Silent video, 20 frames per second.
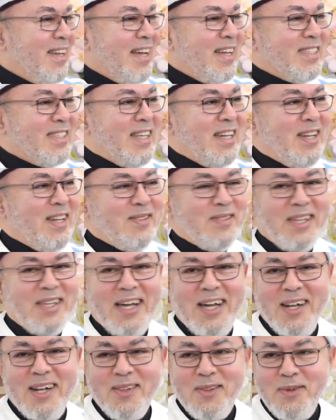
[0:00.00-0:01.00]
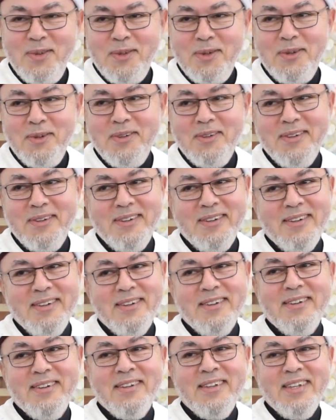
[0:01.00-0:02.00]
احسن لو زعلته
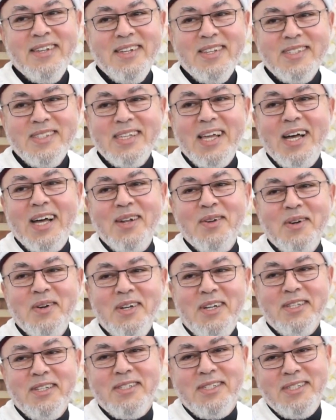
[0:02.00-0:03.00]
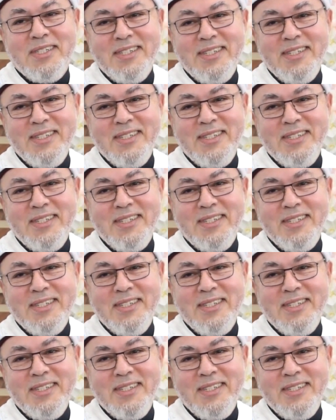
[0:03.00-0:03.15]
زعل وحش